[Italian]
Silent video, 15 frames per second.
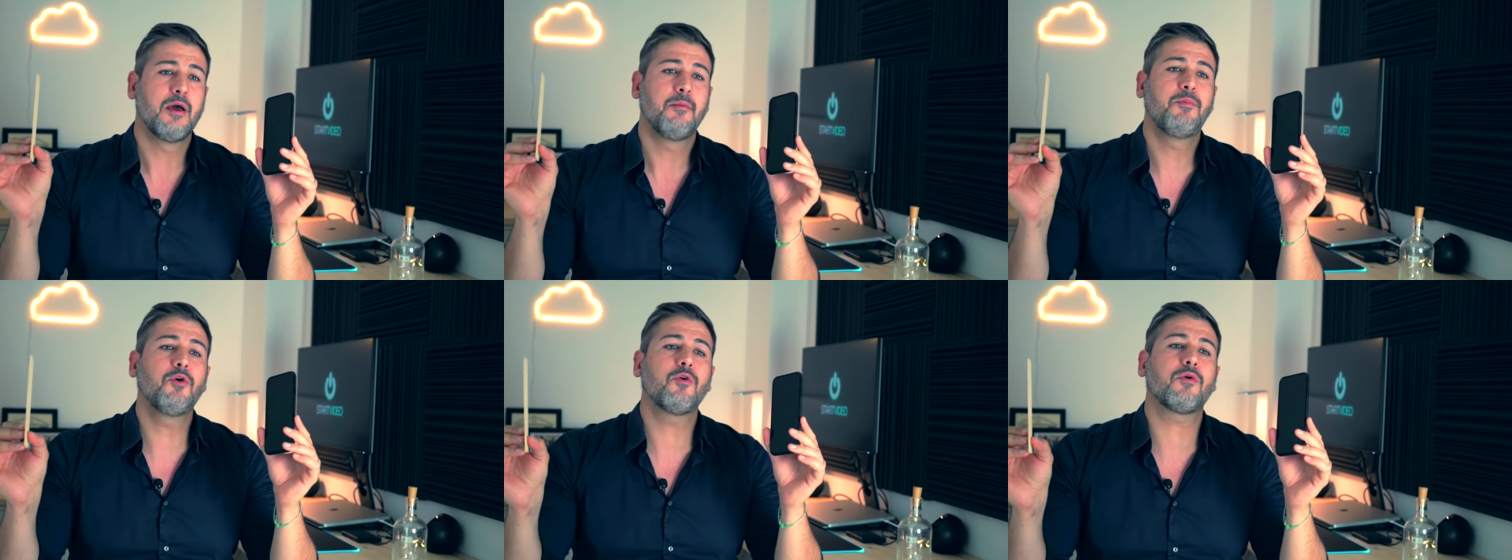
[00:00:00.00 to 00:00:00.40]

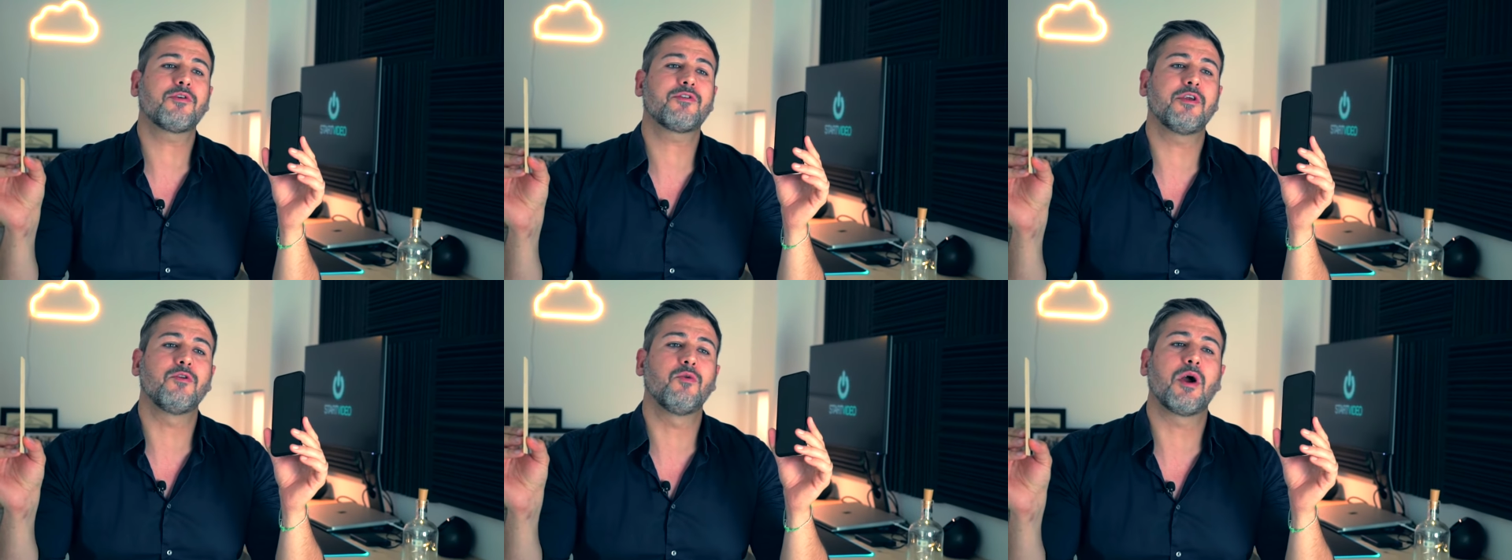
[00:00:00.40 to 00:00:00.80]
Più
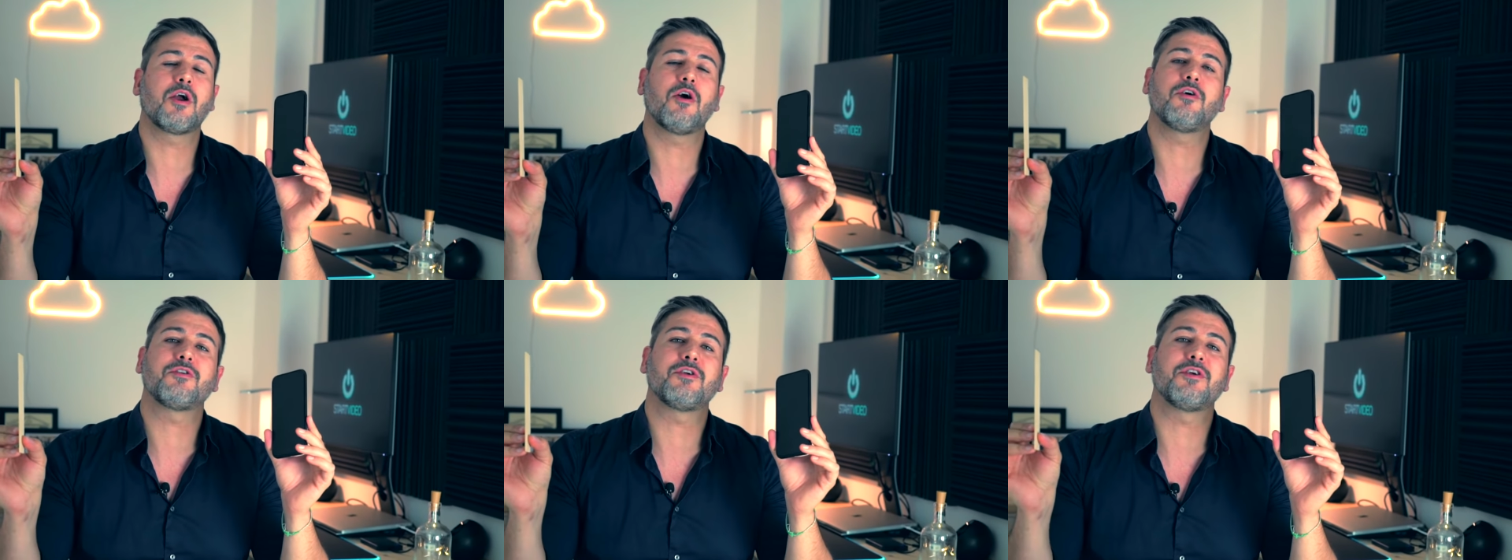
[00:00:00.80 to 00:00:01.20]
queste due
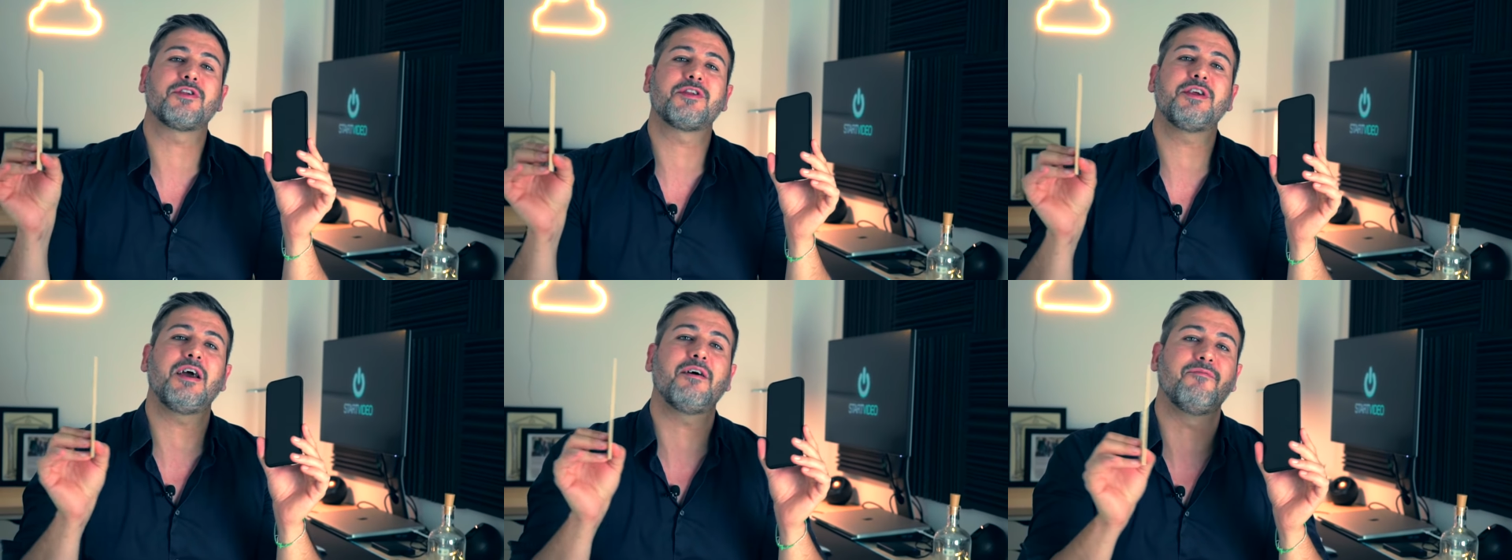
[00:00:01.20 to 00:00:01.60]
cose
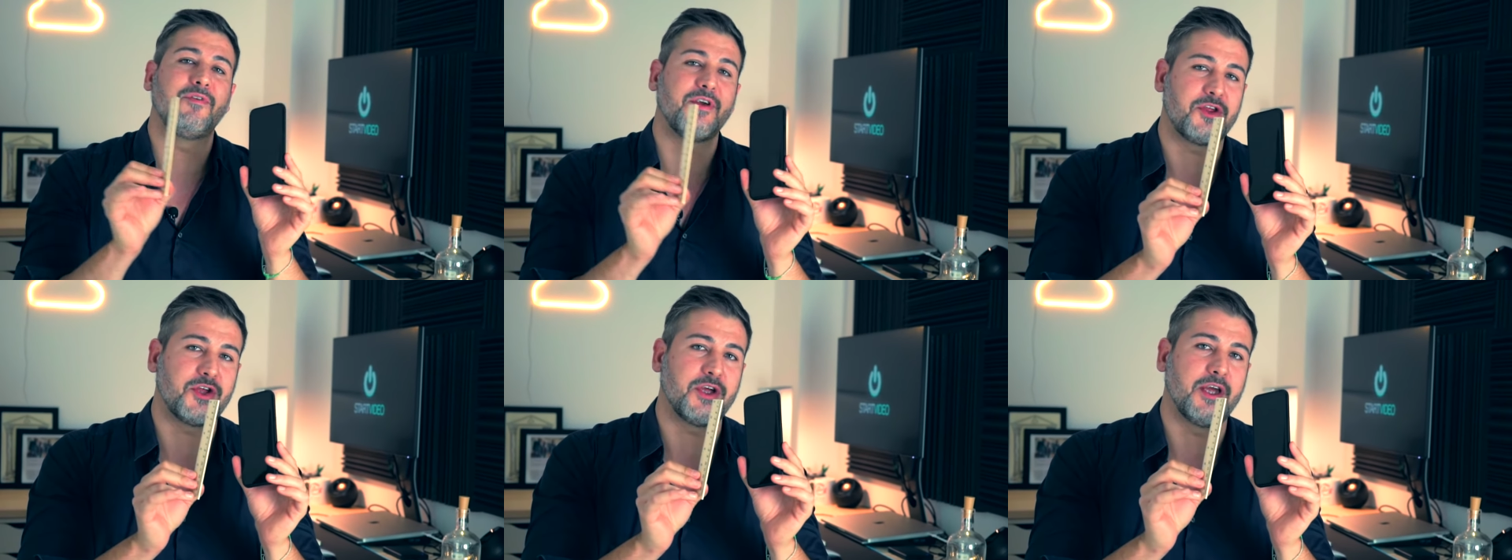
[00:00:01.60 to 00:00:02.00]
si
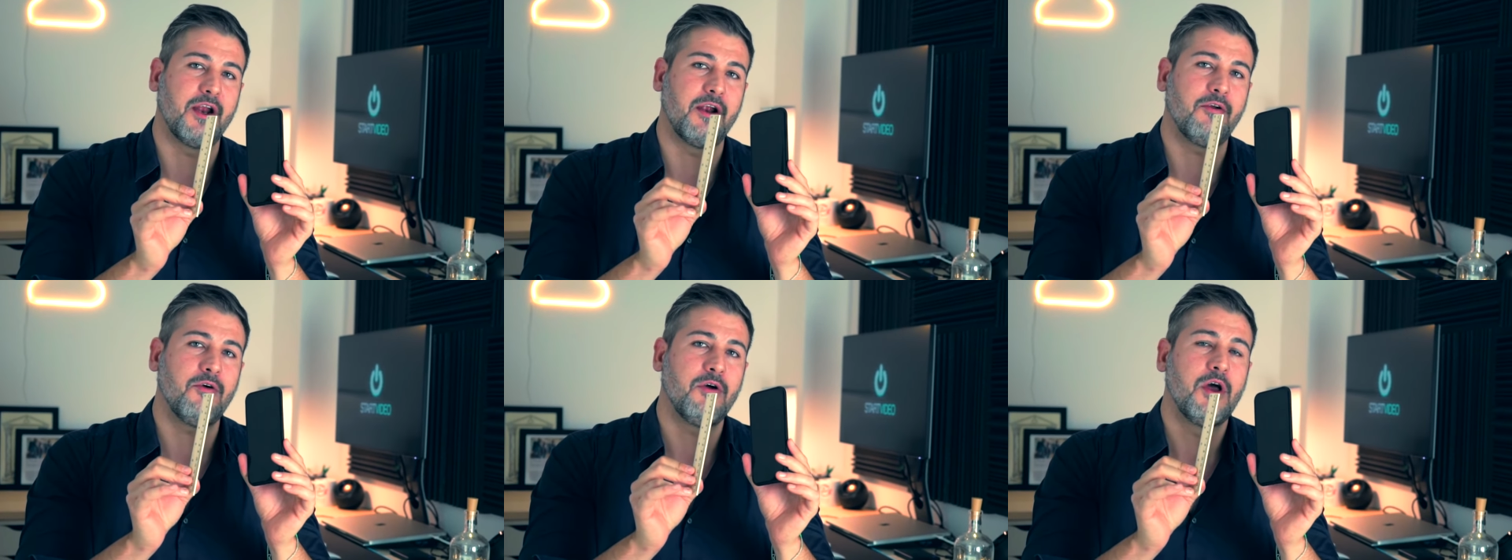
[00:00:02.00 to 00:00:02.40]
avvicinano,